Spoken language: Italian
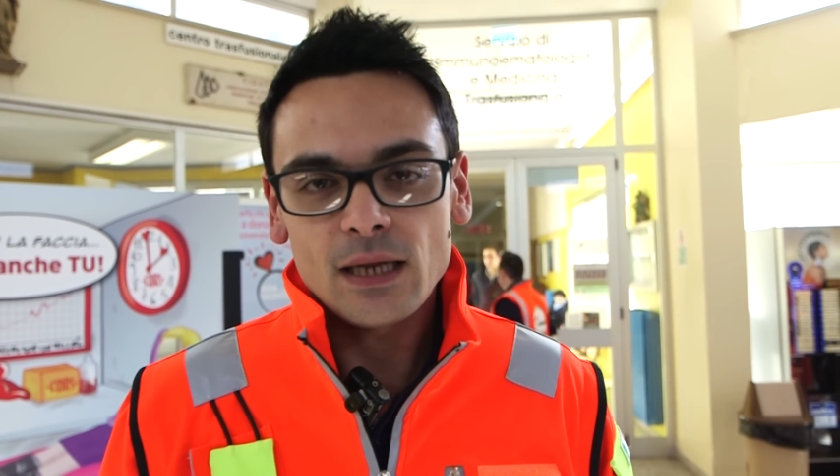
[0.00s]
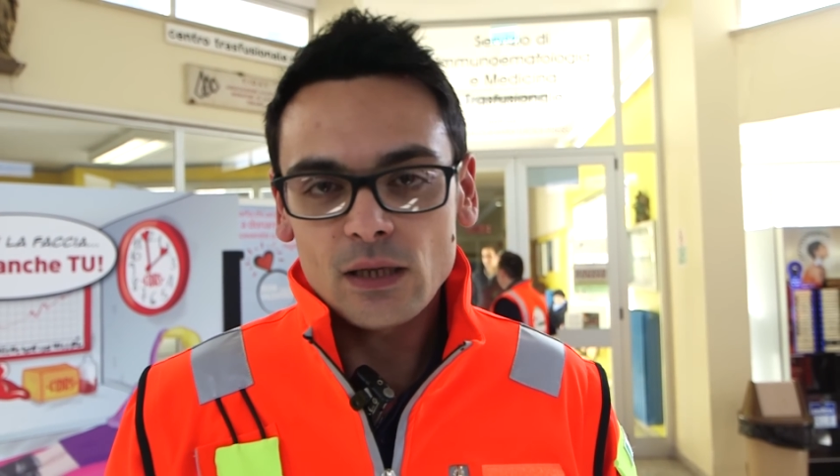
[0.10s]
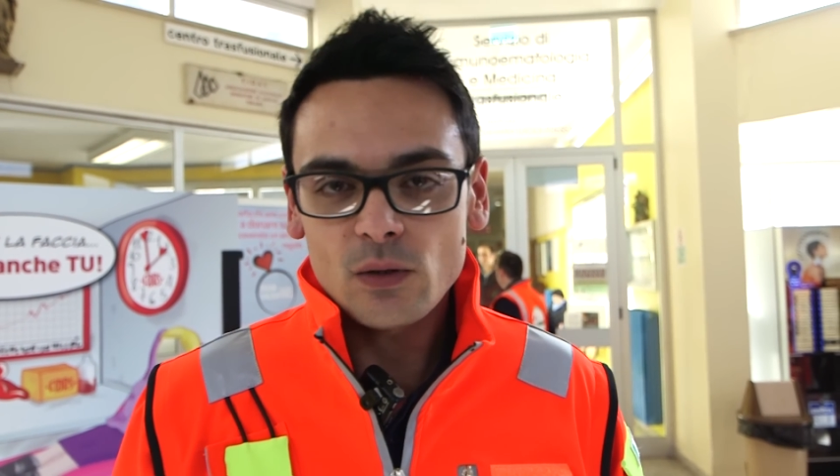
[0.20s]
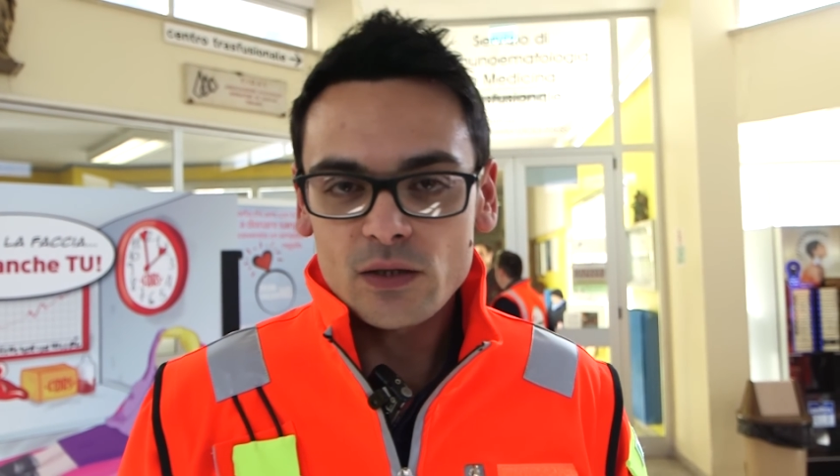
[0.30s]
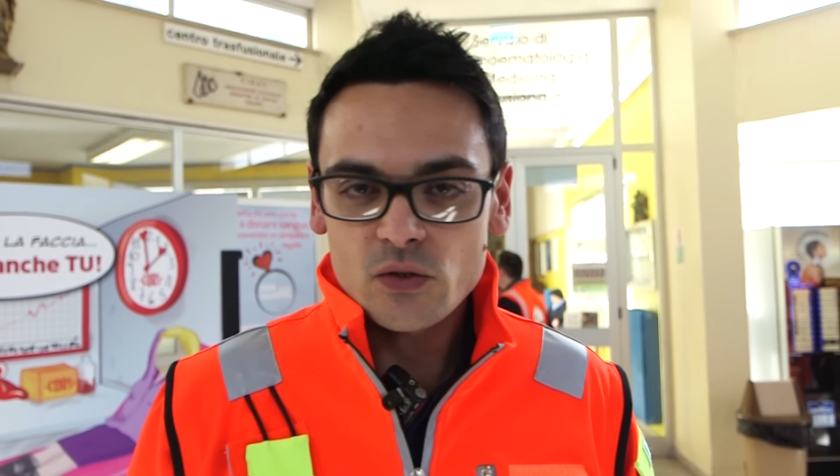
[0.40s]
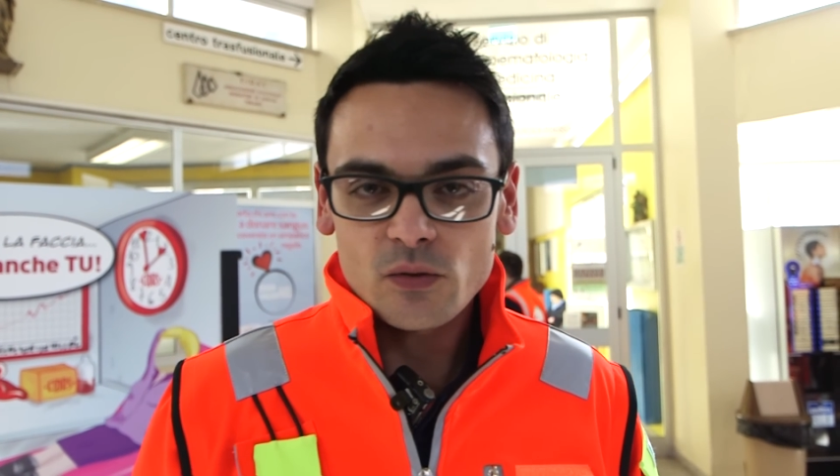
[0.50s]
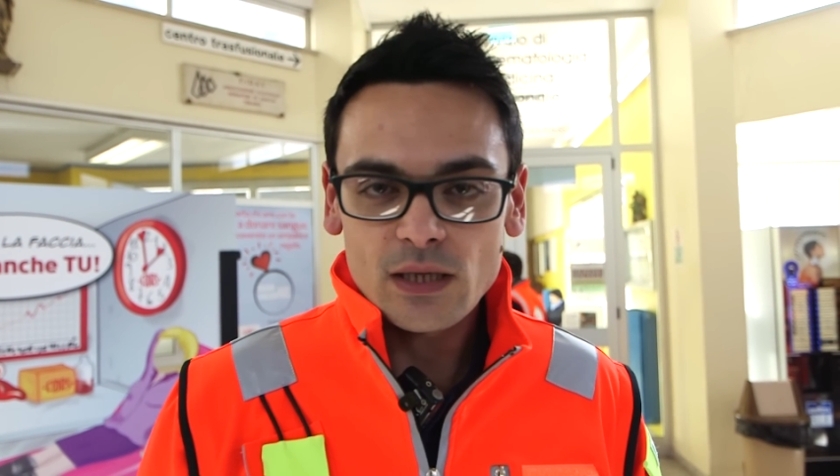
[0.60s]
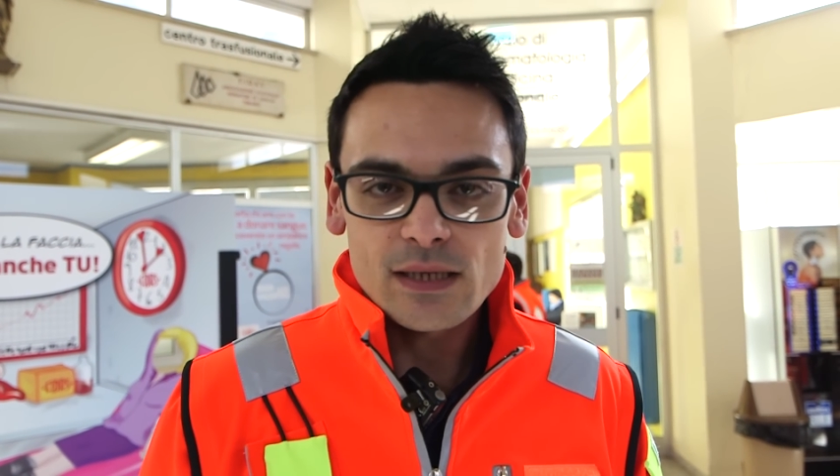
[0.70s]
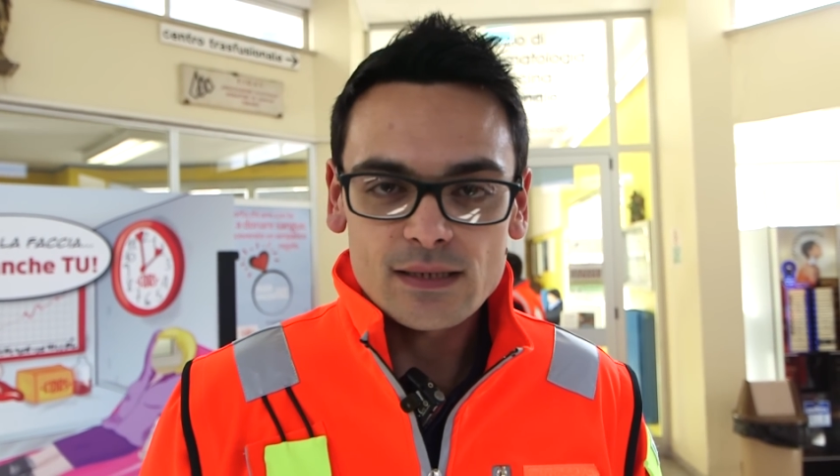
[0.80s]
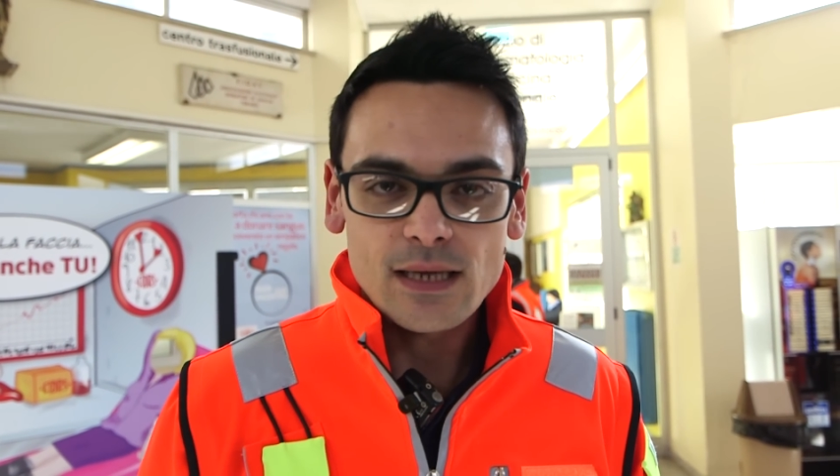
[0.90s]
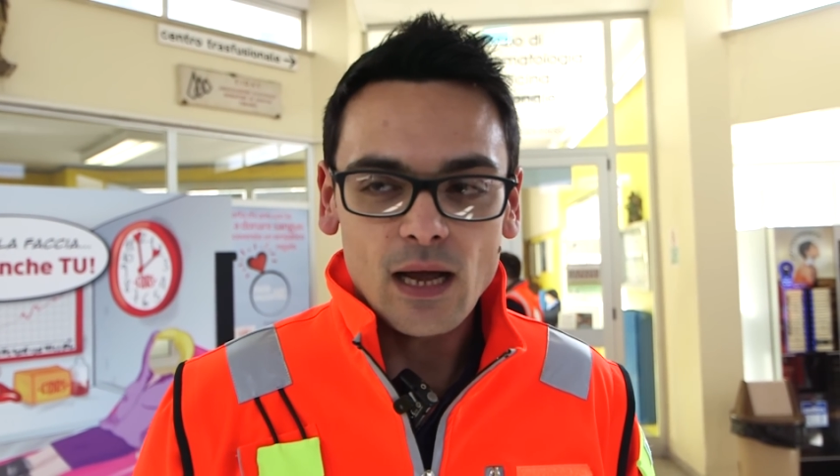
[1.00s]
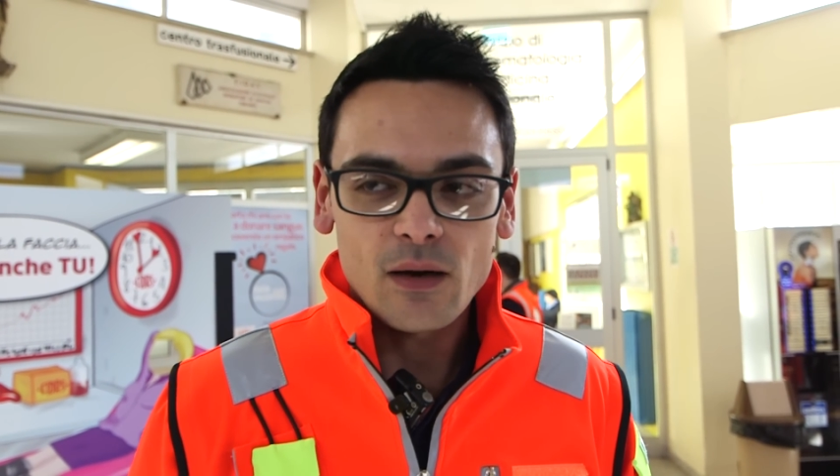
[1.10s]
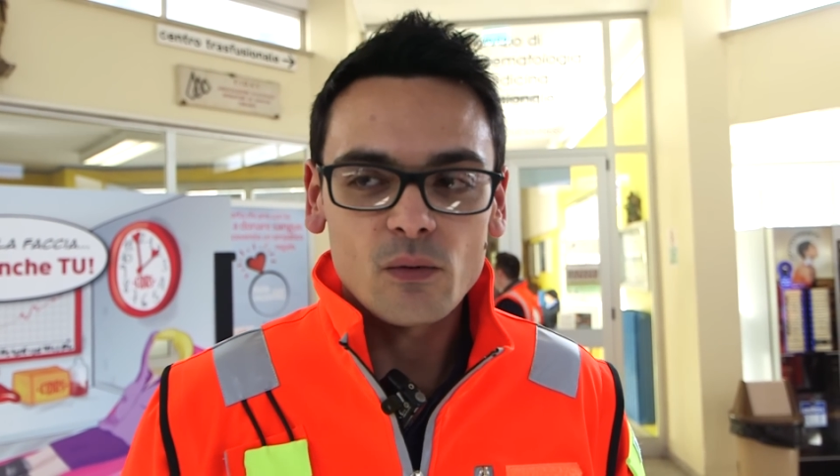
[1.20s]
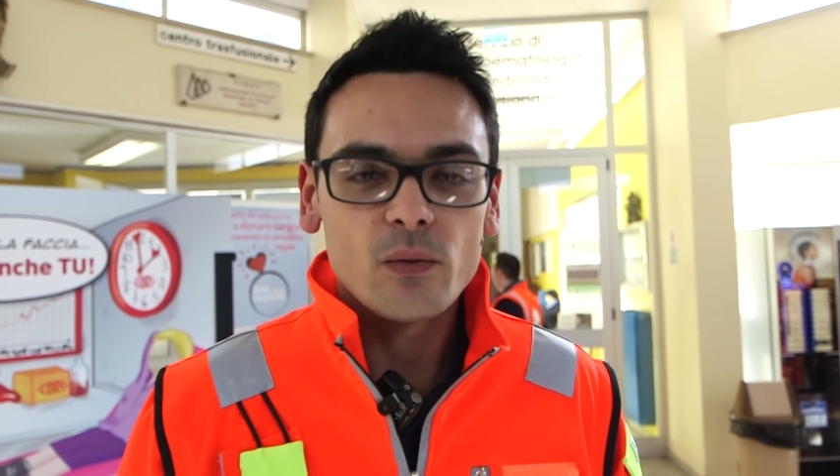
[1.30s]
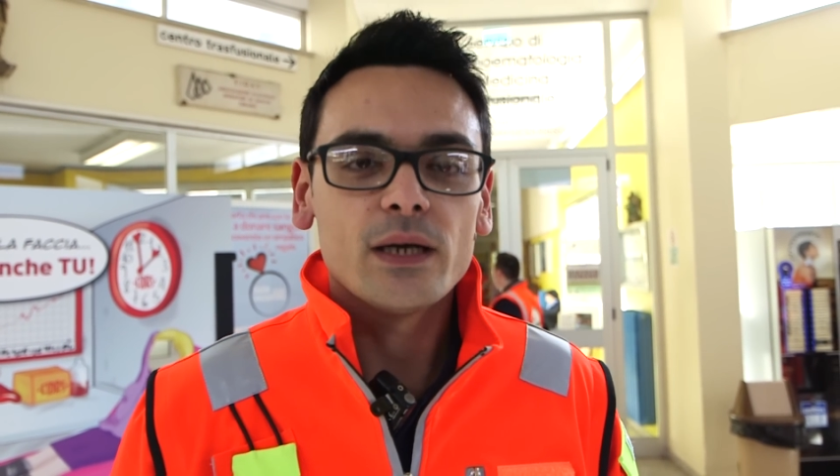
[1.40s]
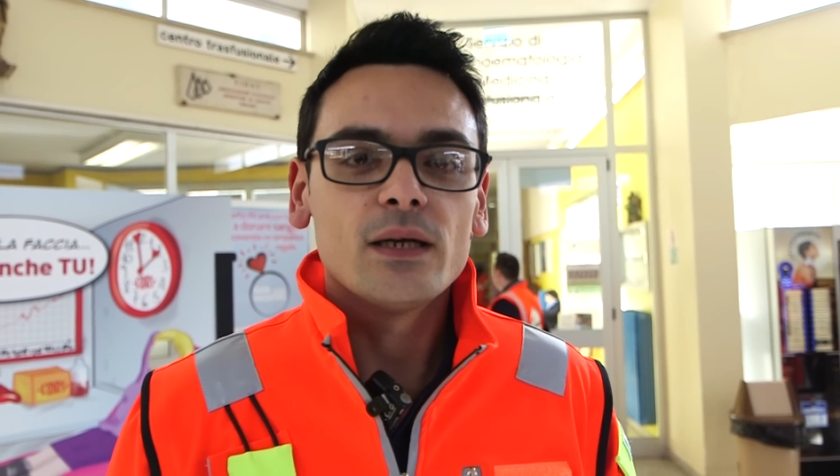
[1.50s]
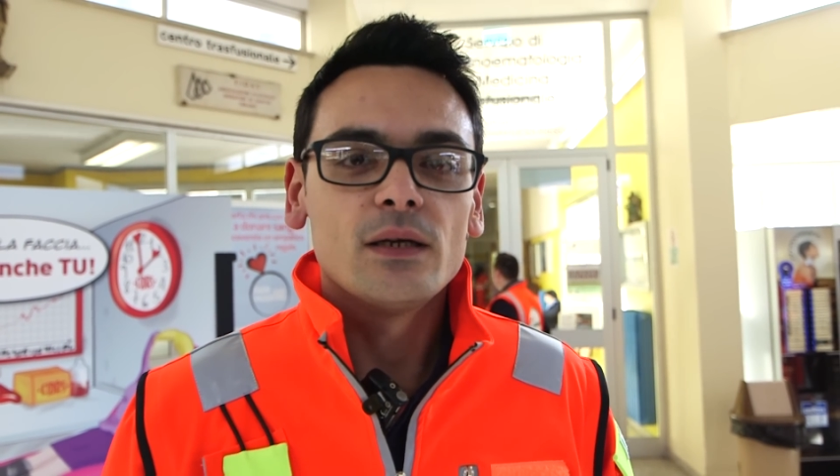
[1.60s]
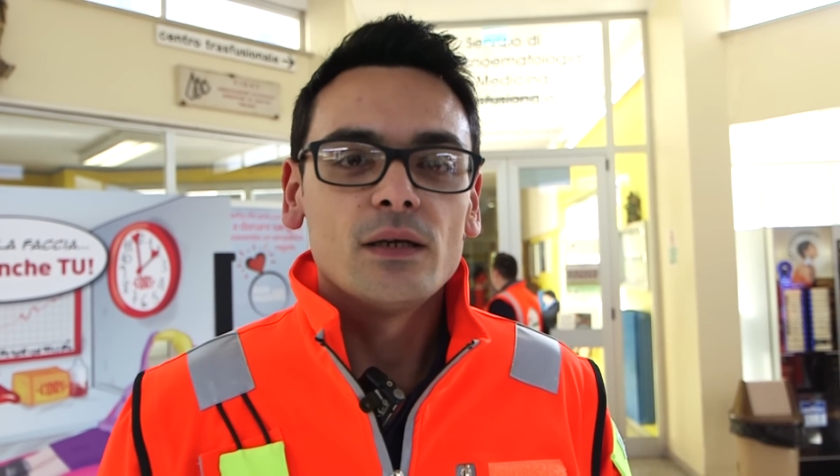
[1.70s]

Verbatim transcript: nella donazione del sangue.